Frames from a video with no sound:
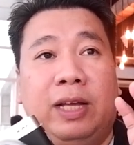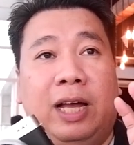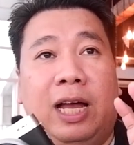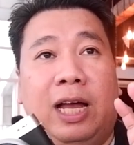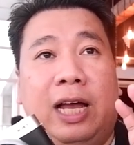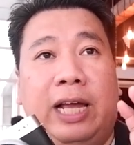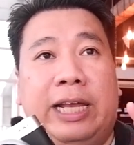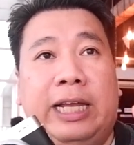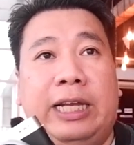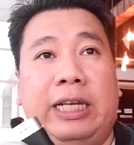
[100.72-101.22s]

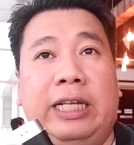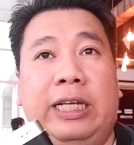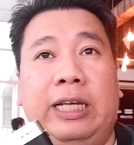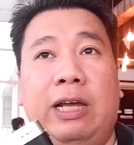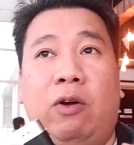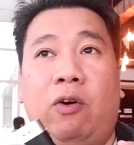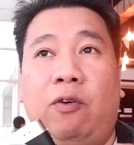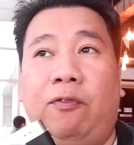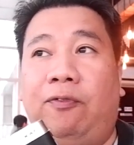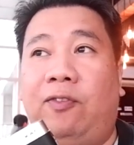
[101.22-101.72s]
uh, hindi
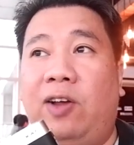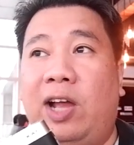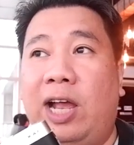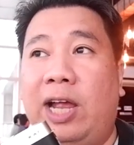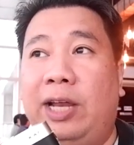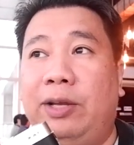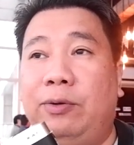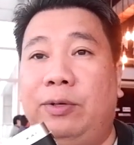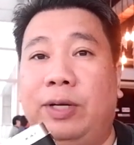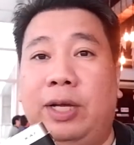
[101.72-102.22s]
ako
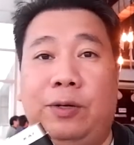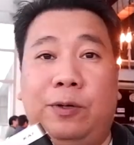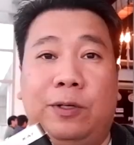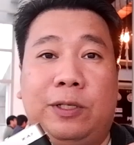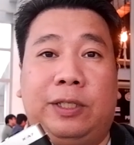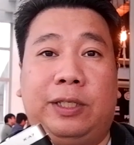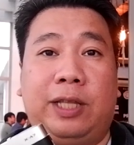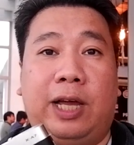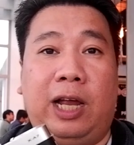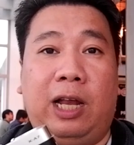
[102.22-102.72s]
fan ng ganong
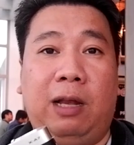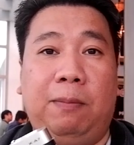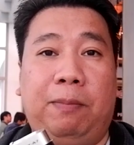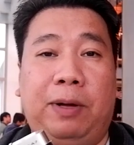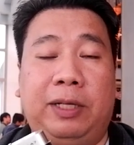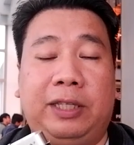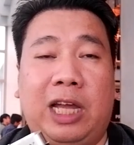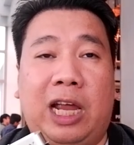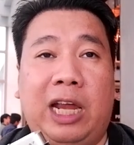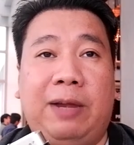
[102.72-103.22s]
style
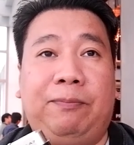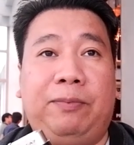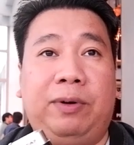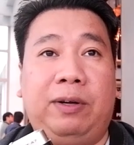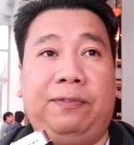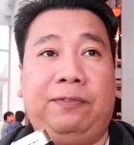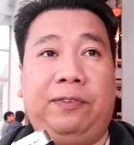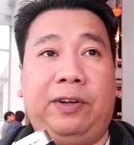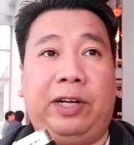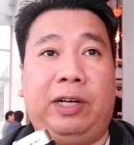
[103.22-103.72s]
but I
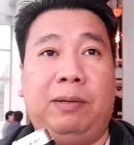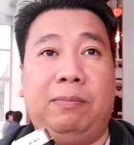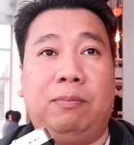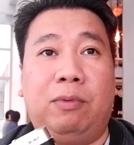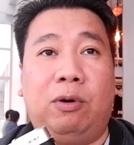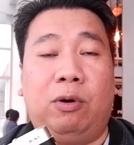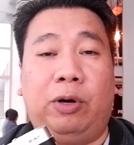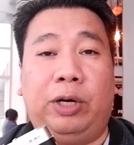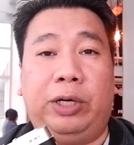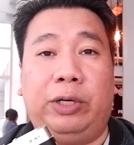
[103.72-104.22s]
prefer
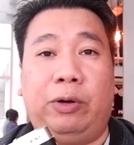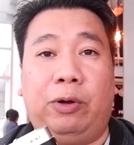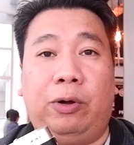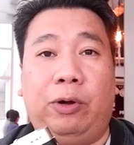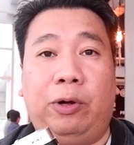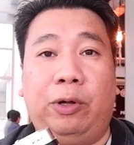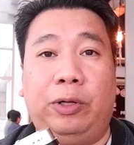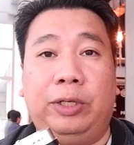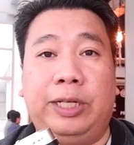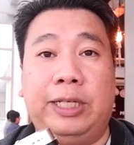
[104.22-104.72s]
more
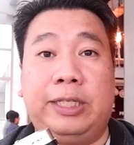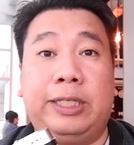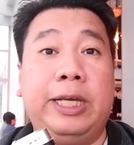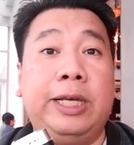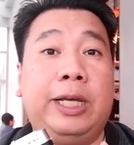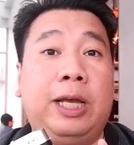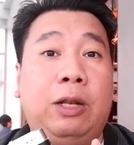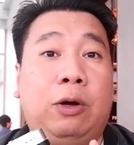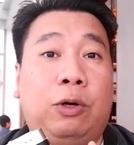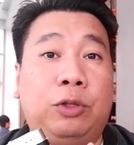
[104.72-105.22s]
on the
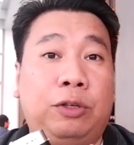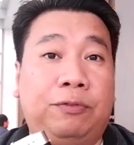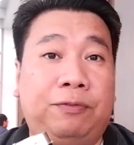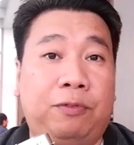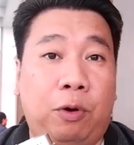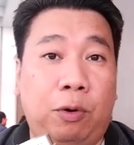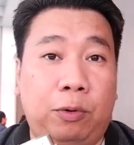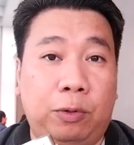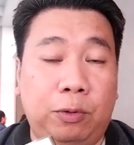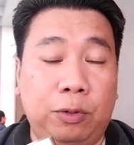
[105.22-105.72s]
single
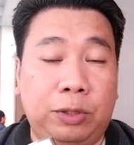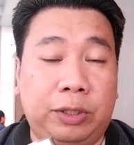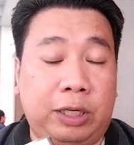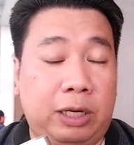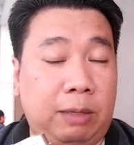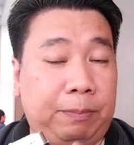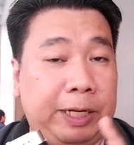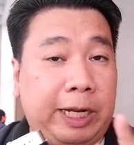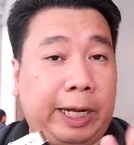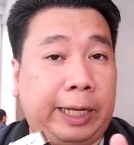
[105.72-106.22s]
autofocus
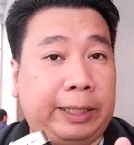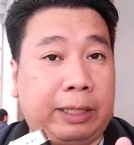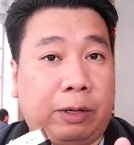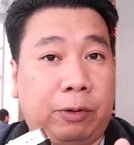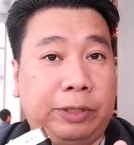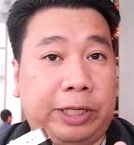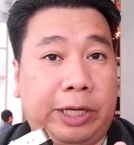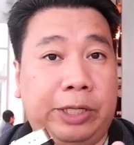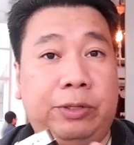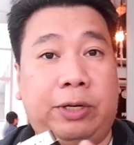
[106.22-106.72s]
na pinakita
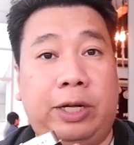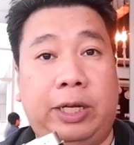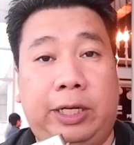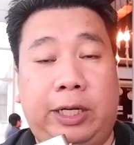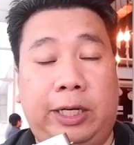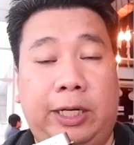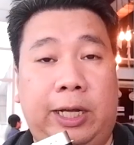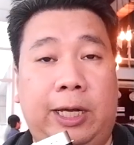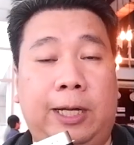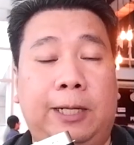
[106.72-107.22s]
ko sa inyo
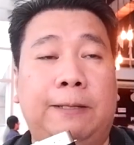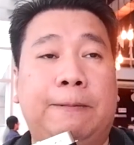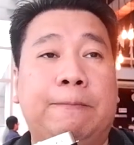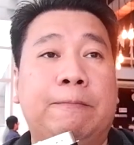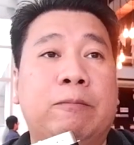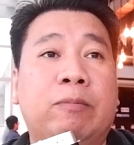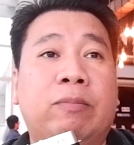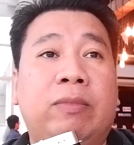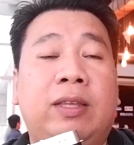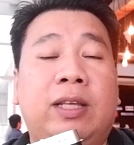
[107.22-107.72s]
kanina
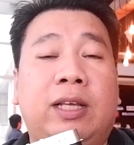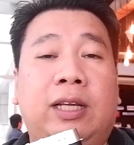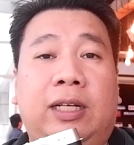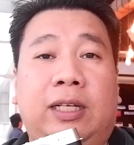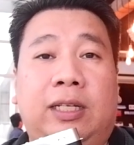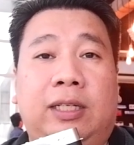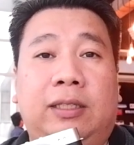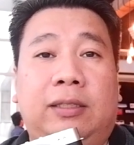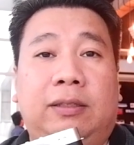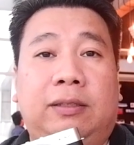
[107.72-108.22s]

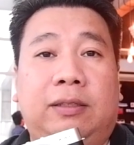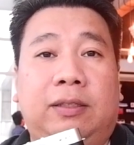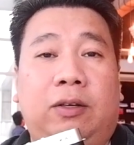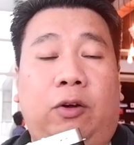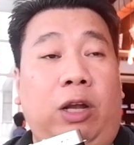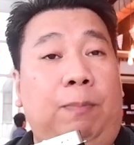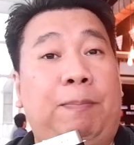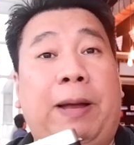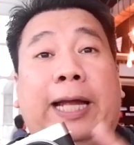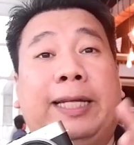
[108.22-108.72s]

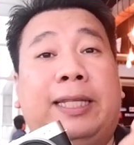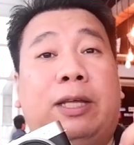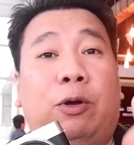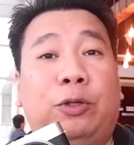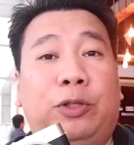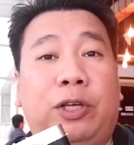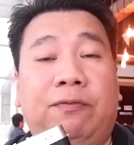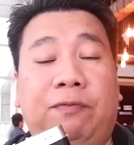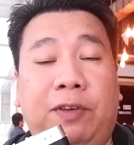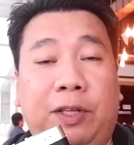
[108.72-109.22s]
Pakita ko
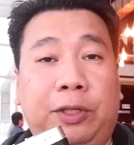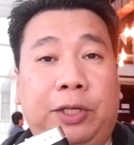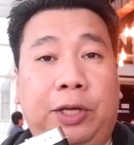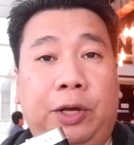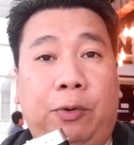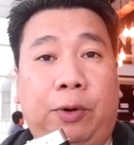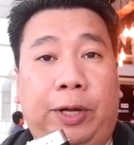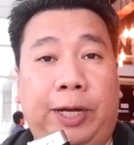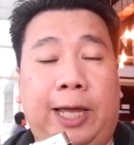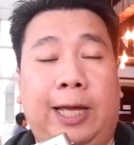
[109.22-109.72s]
ito yung video.
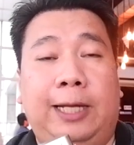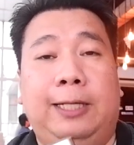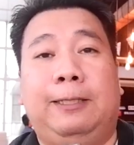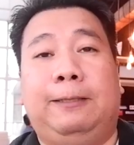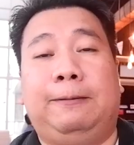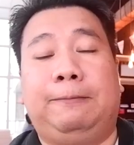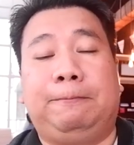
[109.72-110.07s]
Ayan.